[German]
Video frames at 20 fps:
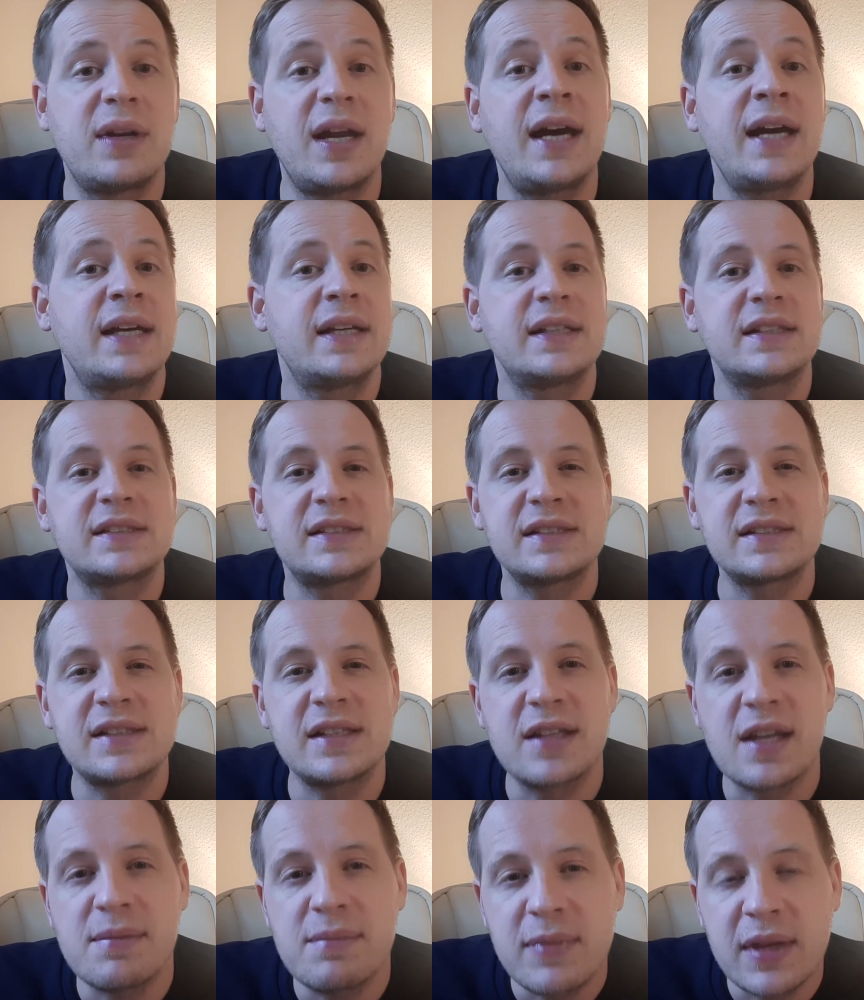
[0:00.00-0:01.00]
Nein, es ist
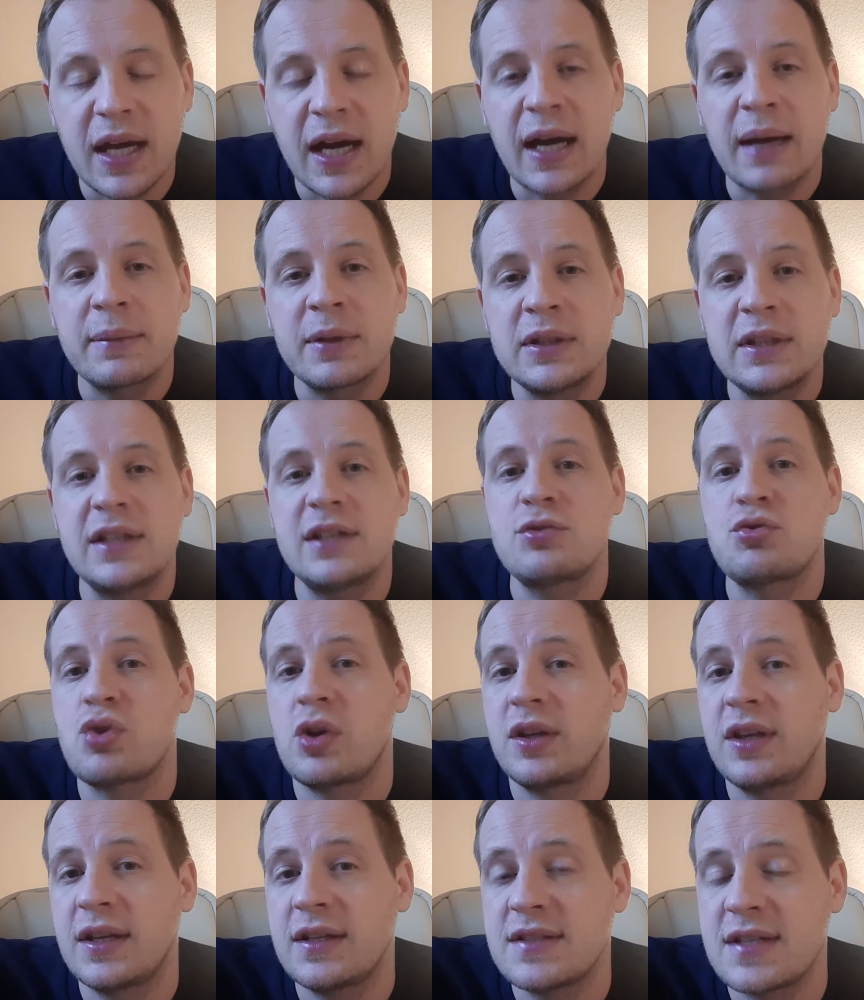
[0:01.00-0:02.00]
in dem Namen Jesu,
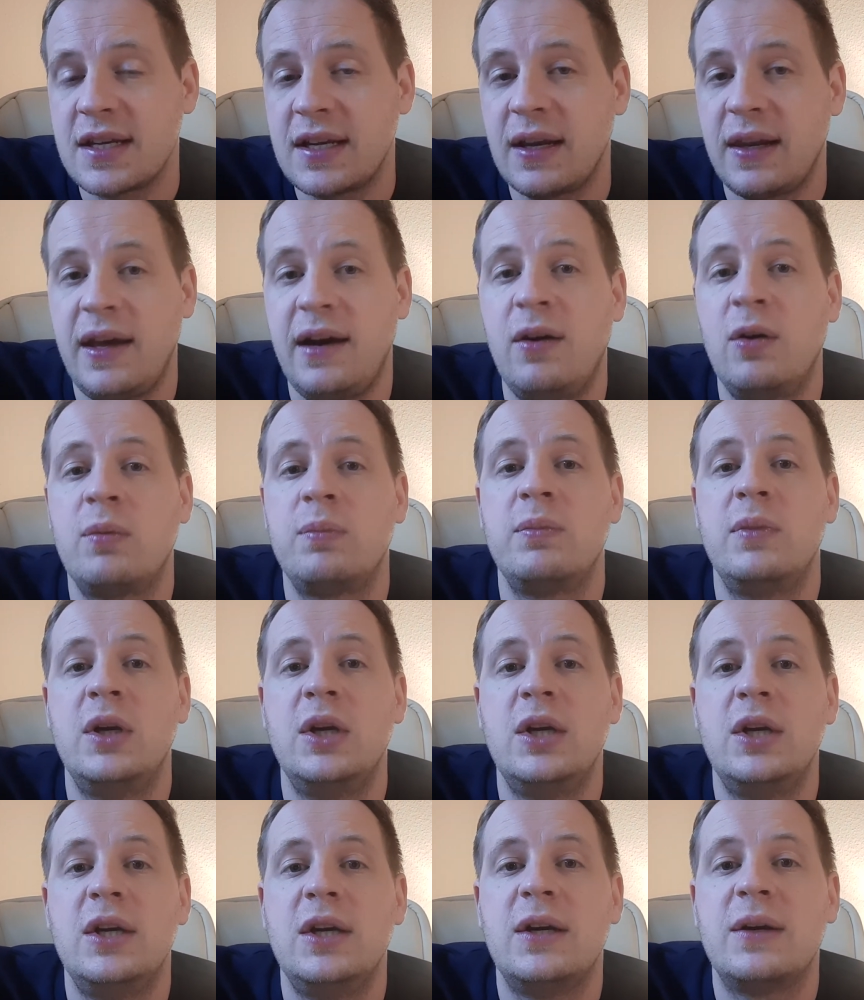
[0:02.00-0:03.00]
an den sie glauben
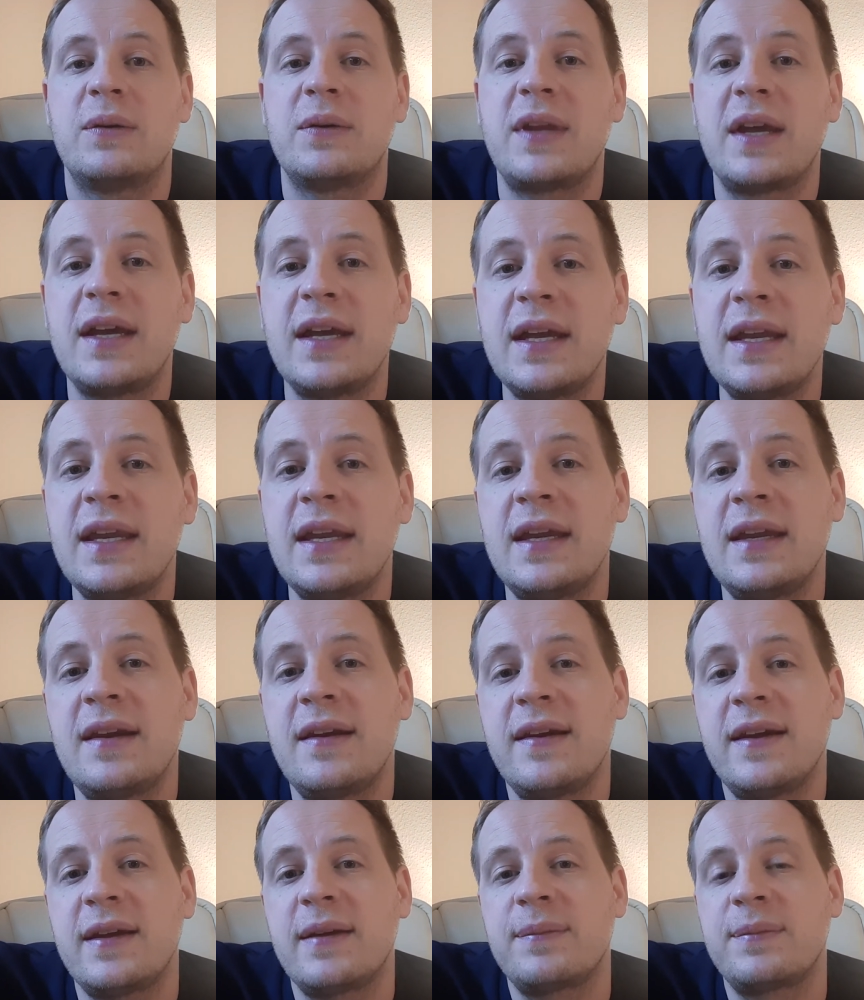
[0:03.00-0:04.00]
und der in ihnen
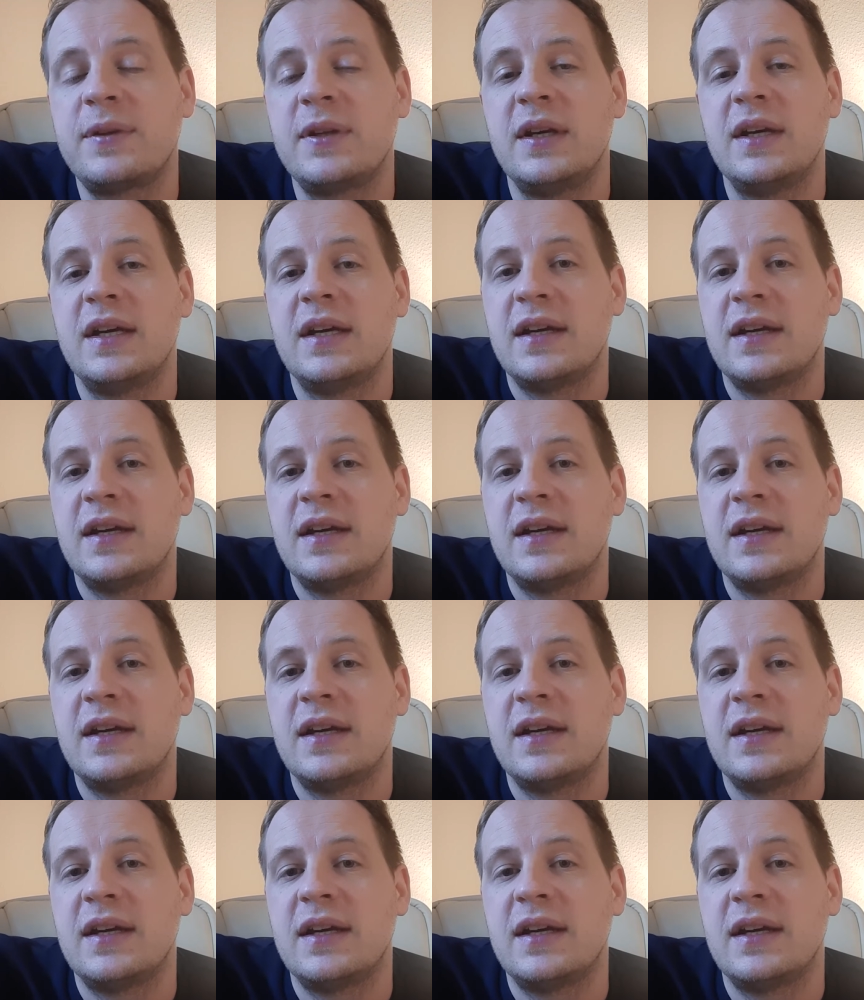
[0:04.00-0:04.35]
lebt.